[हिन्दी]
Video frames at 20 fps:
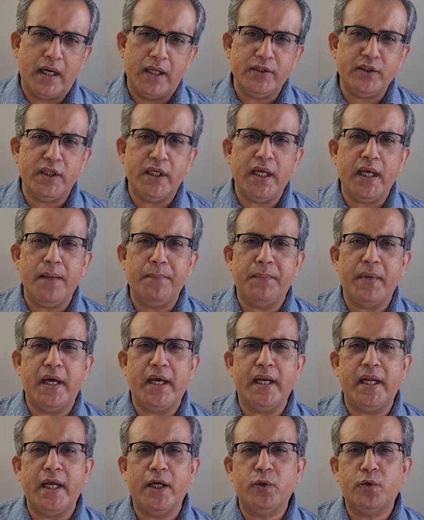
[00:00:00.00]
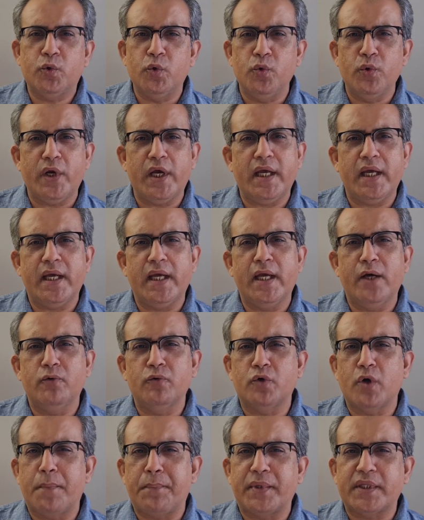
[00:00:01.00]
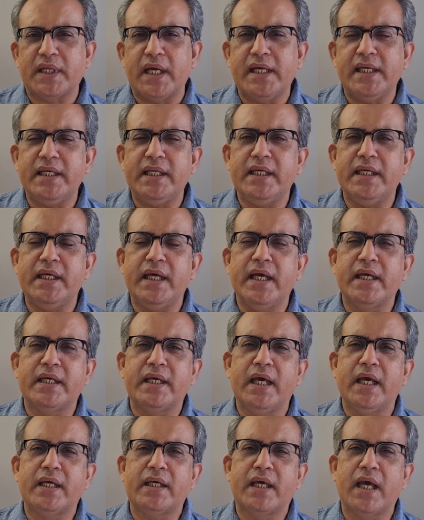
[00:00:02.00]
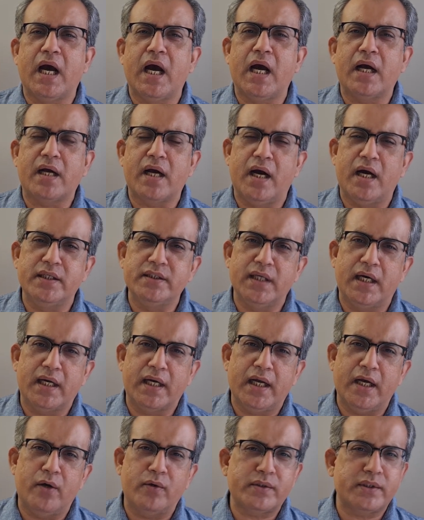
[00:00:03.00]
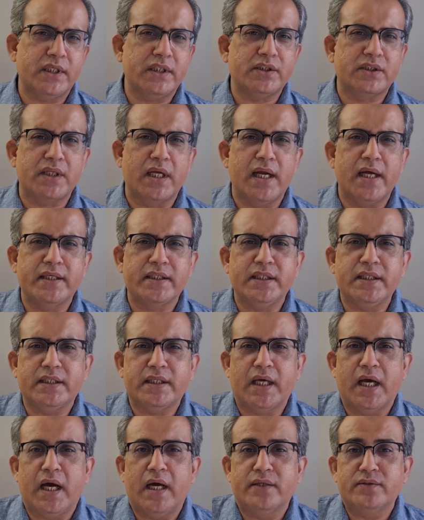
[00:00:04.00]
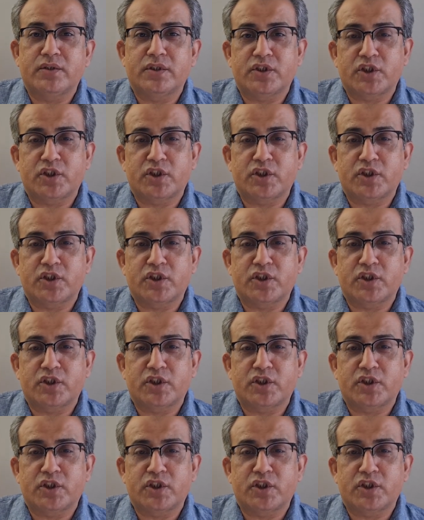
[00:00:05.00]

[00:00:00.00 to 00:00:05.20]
अंधे बहरे गूंगे हैं उनको पता ही नहीं है कि क्या कहा जा रहा है और किस तरह की क्या